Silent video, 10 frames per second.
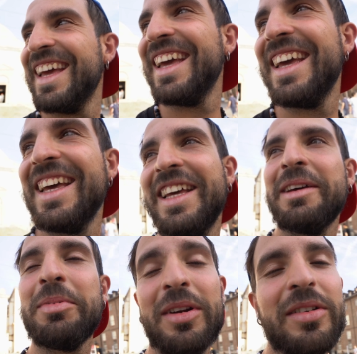
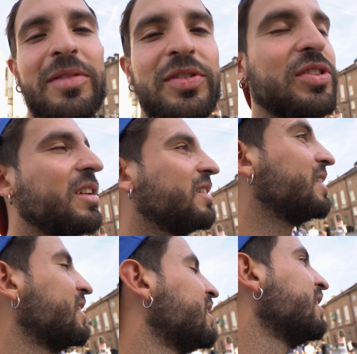e, però
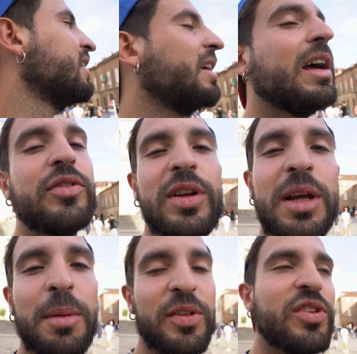affascinante. Adesso
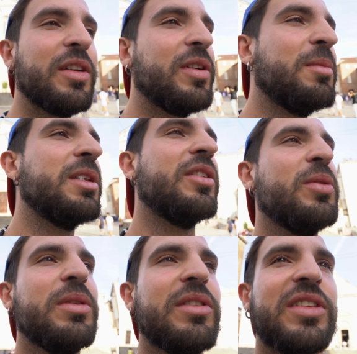andiamo a mangiare finalmente,
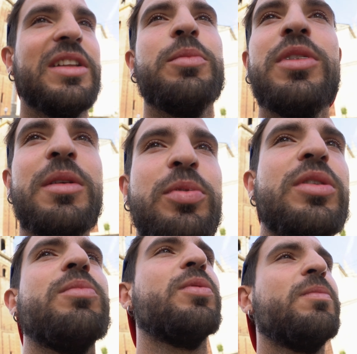siamo devastati, non ne potiamo